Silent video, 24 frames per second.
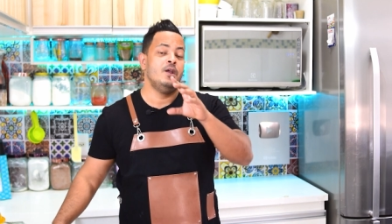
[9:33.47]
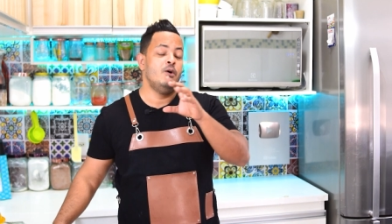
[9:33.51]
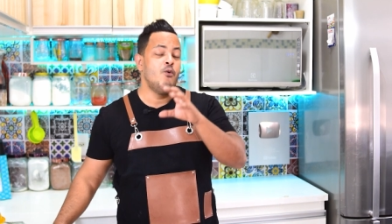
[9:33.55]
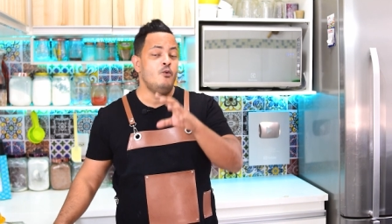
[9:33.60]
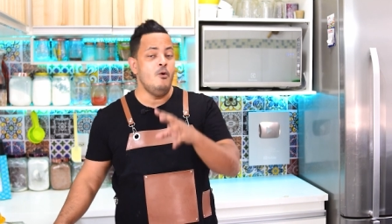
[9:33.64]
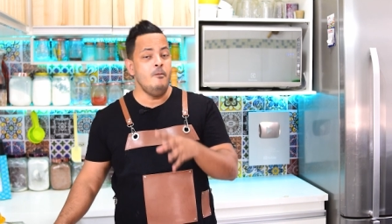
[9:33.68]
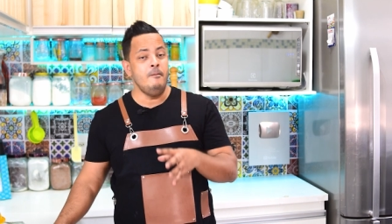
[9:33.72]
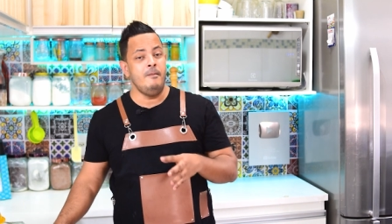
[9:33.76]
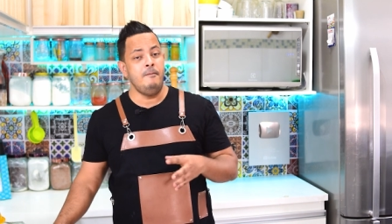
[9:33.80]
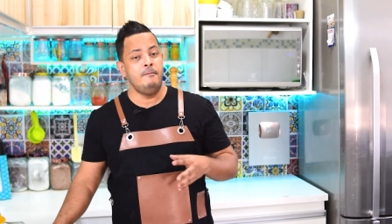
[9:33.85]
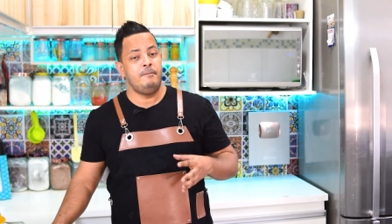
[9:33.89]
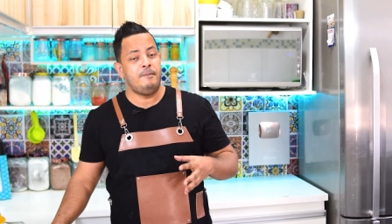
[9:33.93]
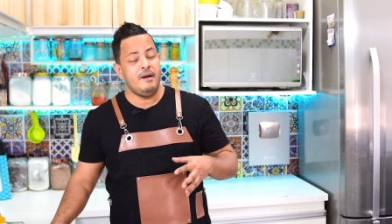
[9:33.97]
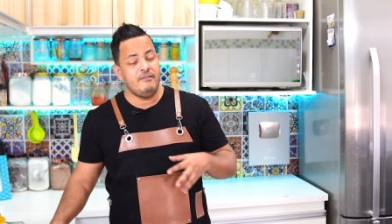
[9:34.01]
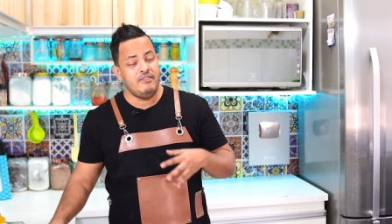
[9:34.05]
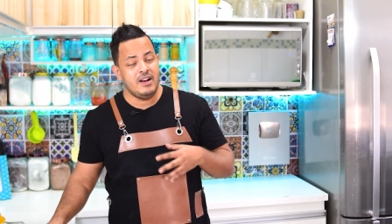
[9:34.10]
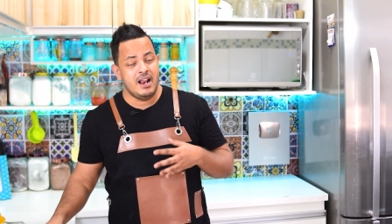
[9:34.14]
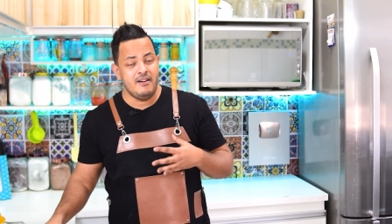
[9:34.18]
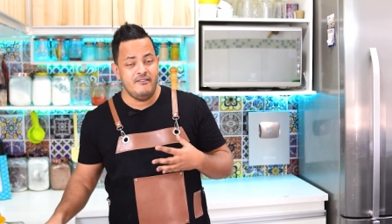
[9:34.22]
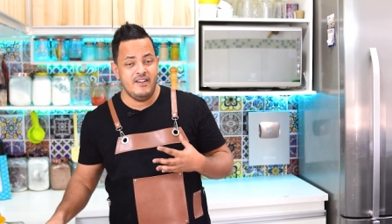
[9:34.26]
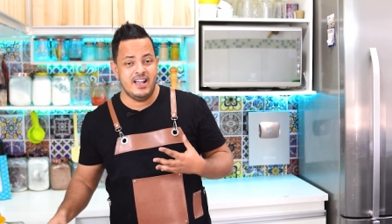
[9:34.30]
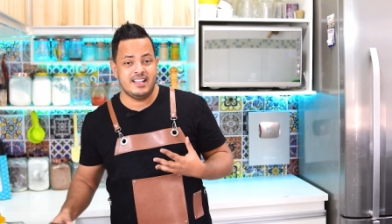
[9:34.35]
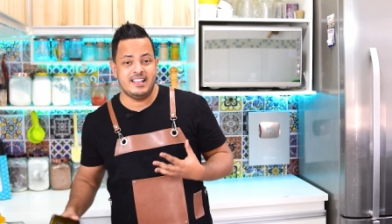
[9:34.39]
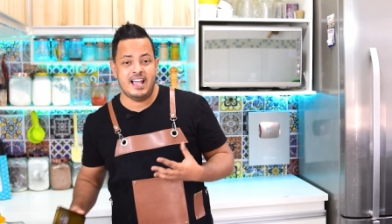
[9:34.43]
Um, pra
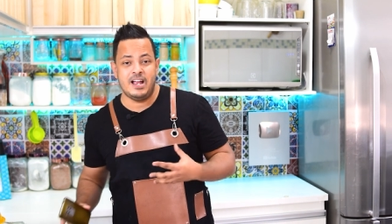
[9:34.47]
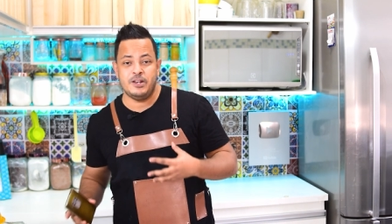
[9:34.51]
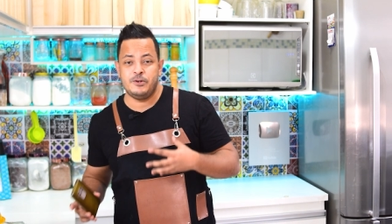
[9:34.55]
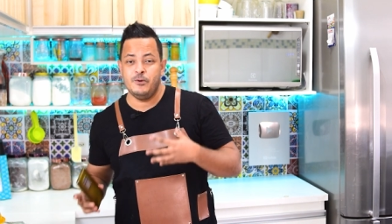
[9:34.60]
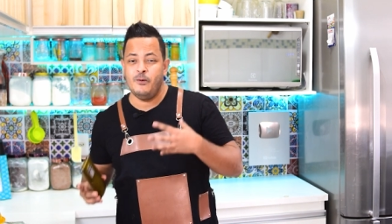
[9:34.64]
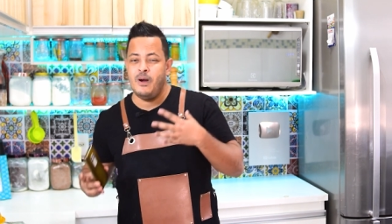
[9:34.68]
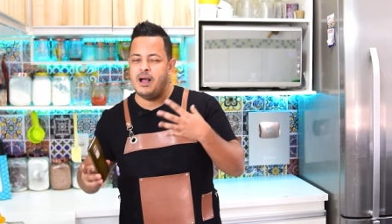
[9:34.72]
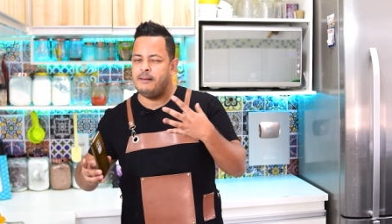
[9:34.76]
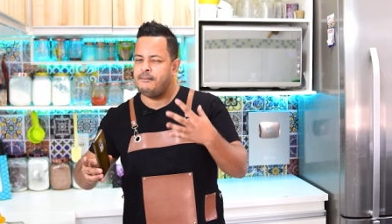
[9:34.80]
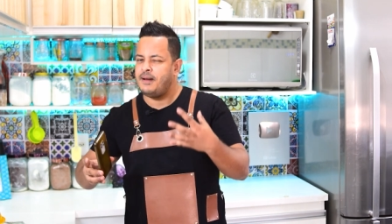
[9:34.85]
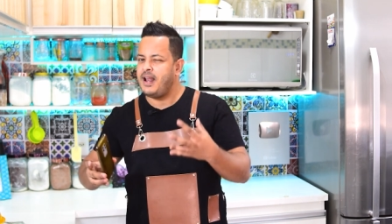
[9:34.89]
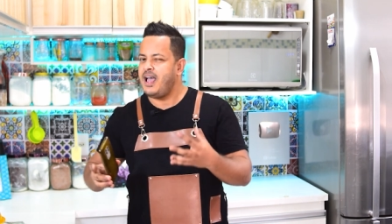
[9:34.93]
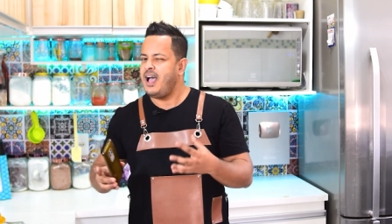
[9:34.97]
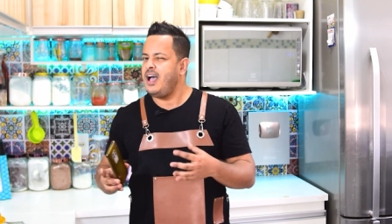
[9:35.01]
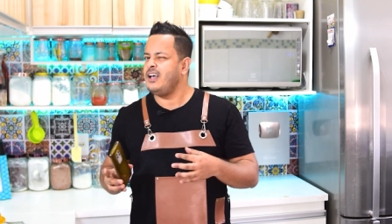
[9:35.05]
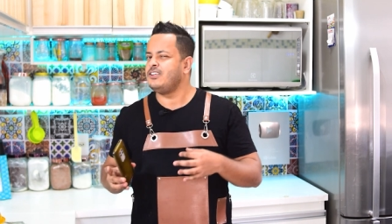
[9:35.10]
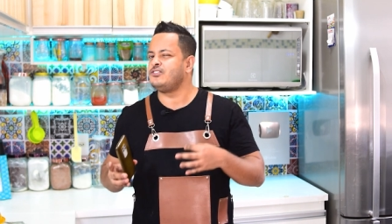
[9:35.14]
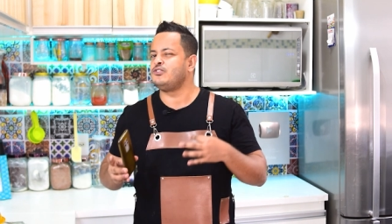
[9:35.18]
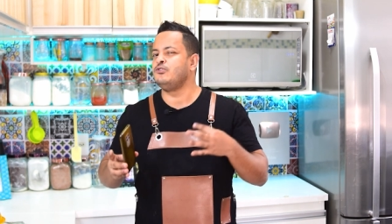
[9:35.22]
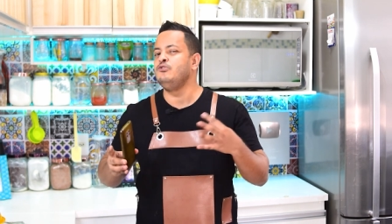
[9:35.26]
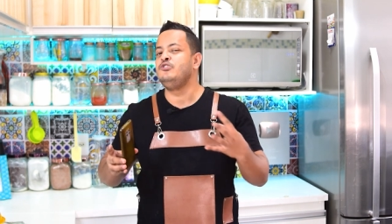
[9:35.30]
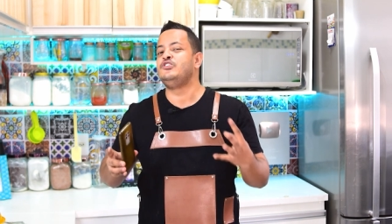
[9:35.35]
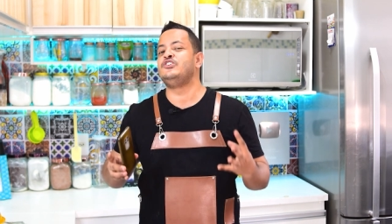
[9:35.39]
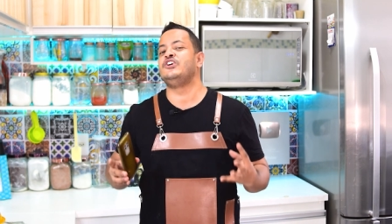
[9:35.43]
falar a verdade, um
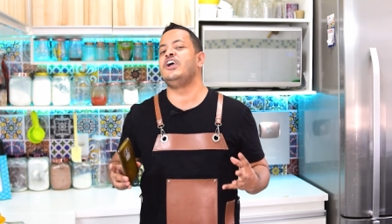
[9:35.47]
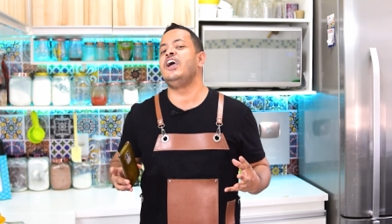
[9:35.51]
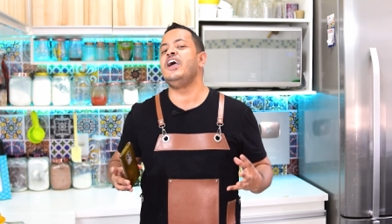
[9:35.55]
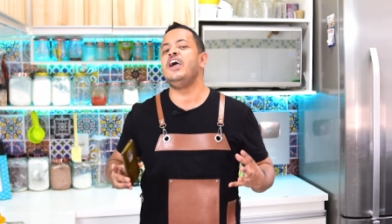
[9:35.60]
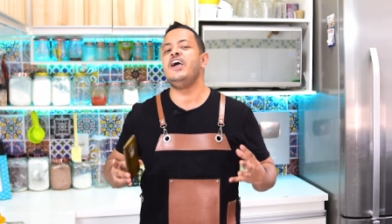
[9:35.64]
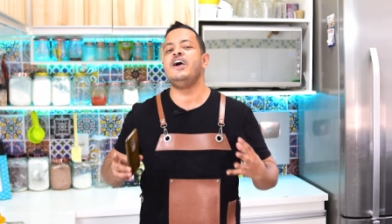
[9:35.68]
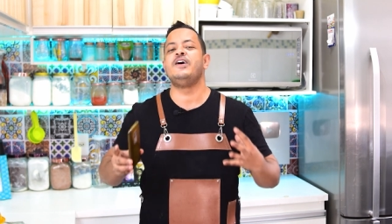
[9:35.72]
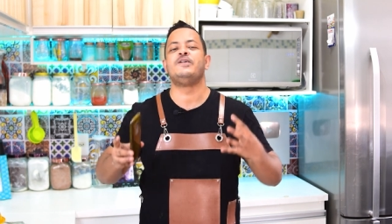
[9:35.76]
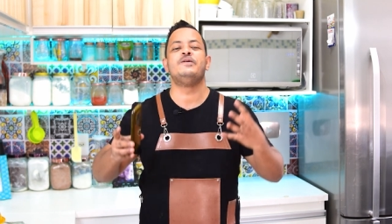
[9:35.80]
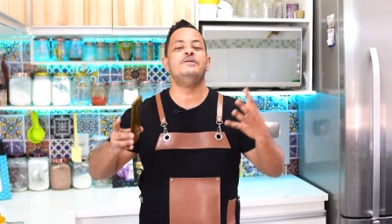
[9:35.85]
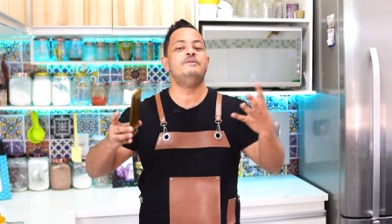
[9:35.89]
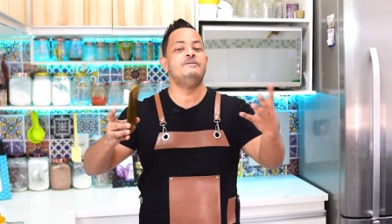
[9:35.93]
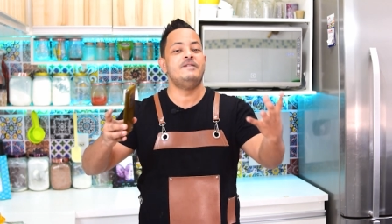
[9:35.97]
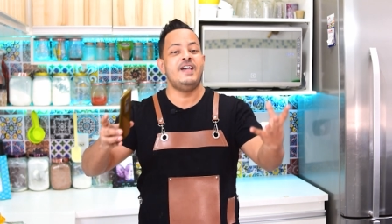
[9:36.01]
abraço, um cheiro, um